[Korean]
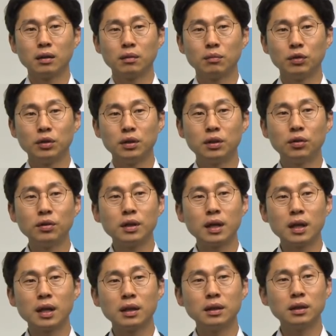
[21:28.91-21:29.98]
뭐 이런
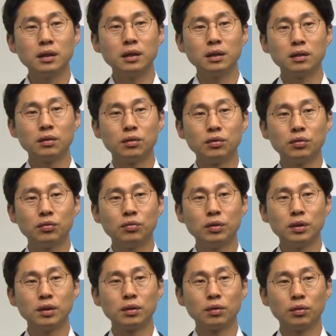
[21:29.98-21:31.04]
생각이 들 수도
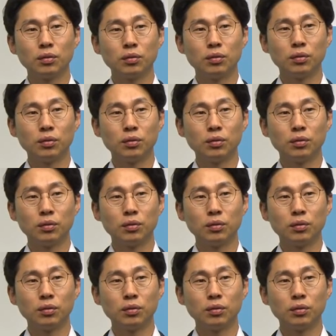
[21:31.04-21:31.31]
있는 거고.